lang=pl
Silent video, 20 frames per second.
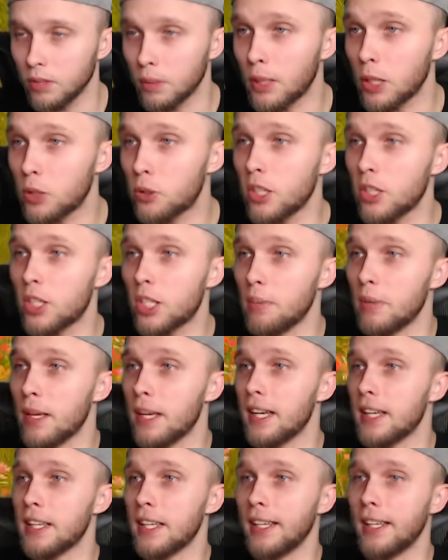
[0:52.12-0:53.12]
Dobra, czuję się
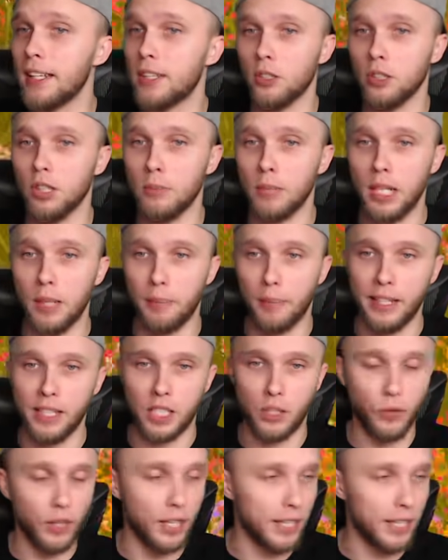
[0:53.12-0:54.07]
mega najedzony, myle Państwo,